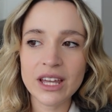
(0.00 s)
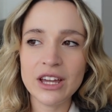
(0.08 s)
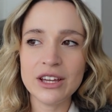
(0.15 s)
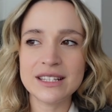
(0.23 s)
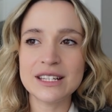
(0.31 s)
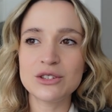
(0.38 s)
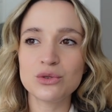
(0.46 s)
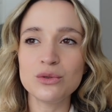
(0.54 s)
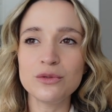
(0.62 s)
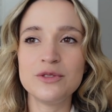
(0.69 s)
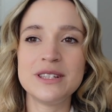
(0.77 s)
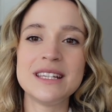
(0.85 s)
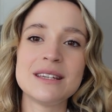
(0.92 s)
Euh, c'est surtout
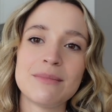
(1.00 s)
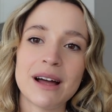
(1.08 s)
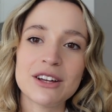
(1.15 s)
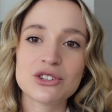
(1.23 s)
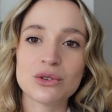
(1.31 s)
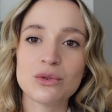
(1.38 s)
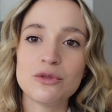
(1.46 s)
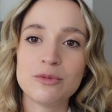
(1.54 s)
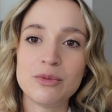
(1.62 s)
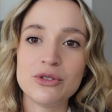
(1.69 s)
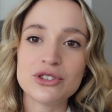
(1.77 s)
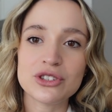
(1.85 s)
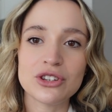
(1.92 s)
physiquement, je trouve,
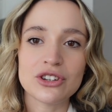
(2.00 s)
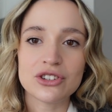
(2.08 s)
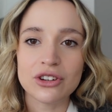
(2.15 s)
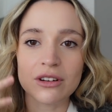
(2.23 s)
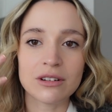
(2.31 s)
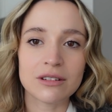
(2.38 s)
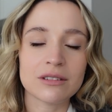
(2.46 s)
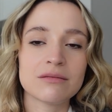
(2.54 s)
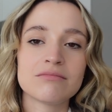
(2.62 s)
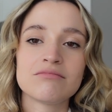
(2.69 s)
plus que genre...